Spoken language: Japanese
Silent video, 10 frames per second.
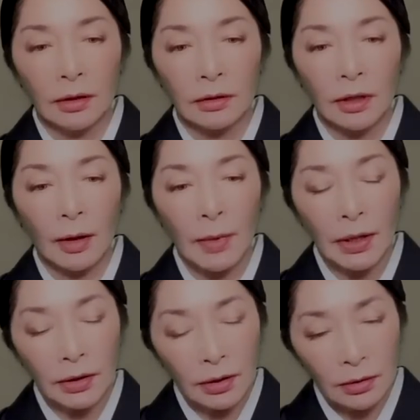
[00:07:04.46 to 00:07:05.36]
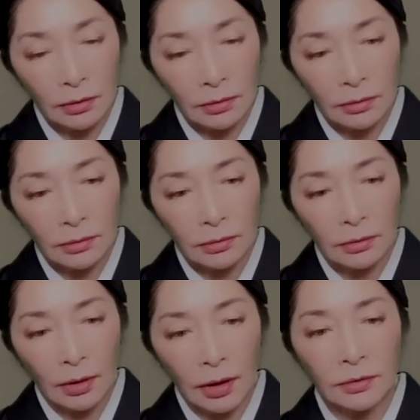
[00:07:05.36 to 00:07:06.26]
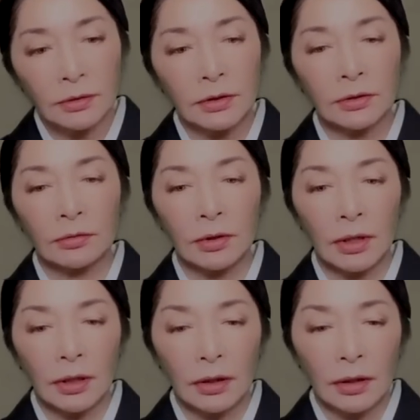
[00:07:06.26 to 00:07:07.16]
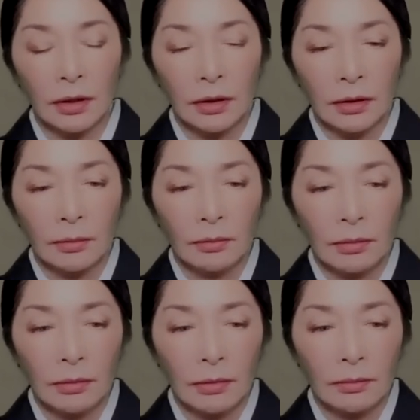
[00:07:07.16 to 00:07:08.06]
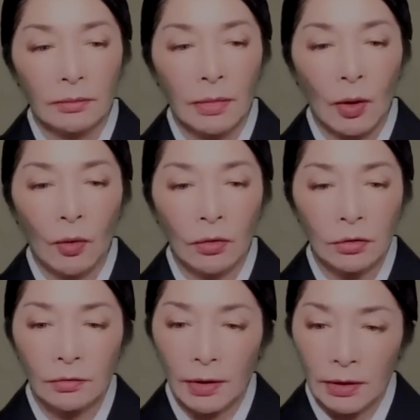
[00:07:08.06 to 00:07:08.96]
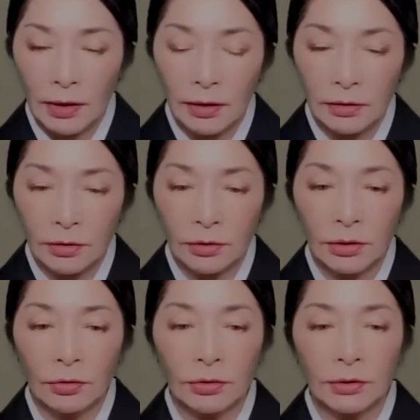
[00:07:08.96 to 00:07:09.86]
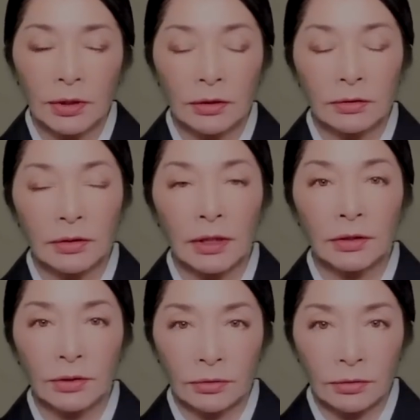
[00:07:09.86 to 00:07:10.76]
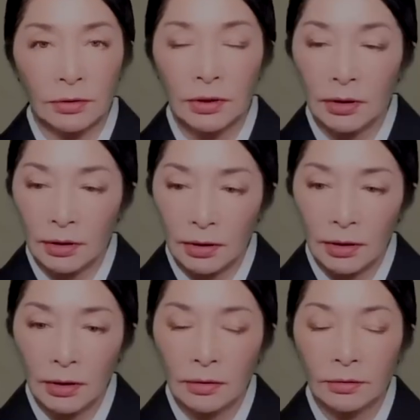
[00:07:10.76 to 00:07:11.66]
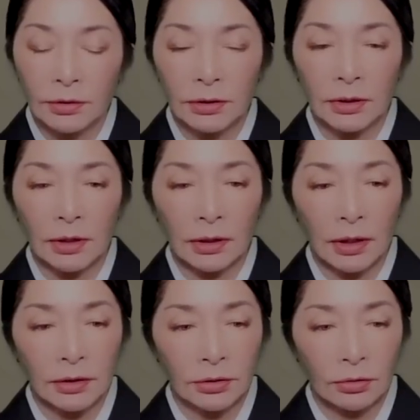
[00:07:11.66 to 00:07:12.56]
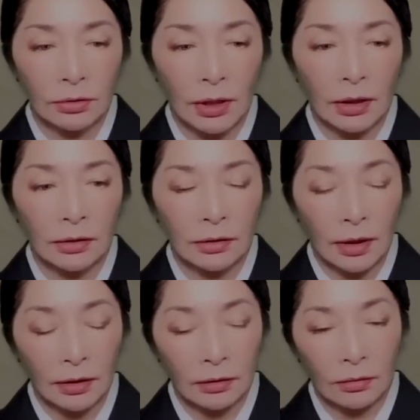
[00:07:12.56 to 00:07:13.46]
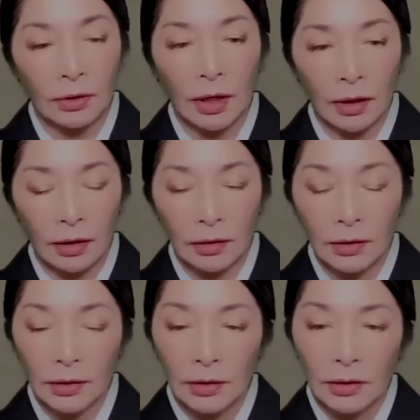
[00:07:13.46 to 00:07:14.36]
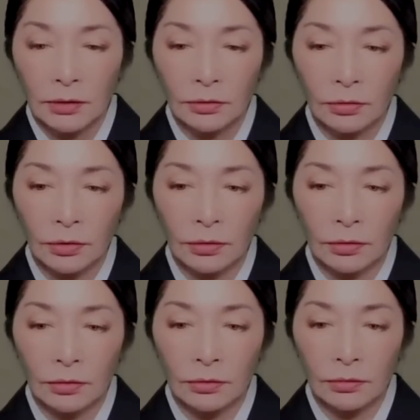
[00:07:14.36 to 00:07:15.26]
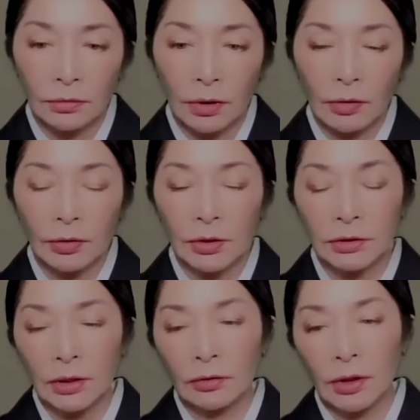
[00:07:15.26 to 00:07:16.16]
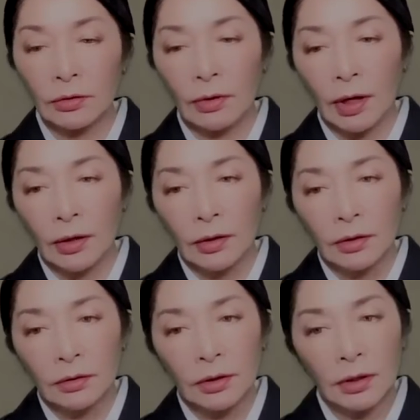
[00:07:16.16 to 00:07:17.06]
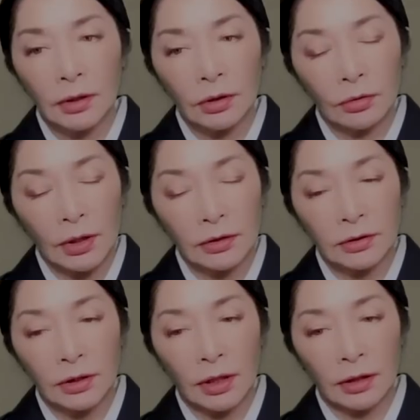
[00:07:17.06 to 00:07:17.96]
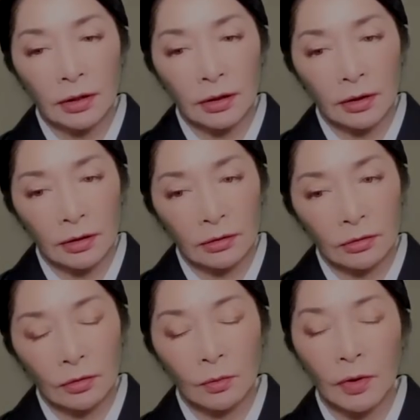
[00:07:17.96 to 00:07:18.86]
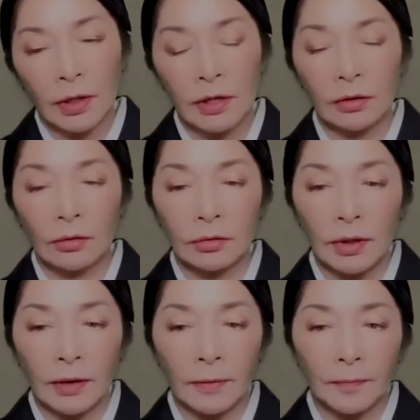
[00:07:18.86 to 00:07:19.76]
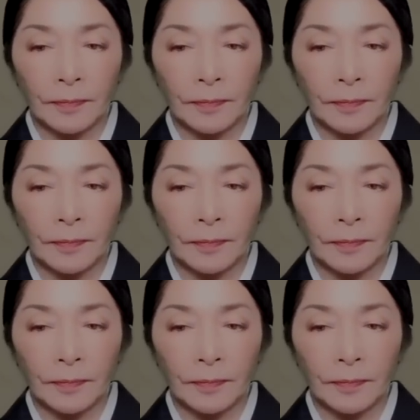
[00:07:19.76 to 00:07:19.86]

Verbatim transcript: たまにあるんですよね。まあ、多くはね釣りをしている最中に不思議な現象にあったとかそういうのが多いんですけどあとは人魚なんじゃないかなと思われるような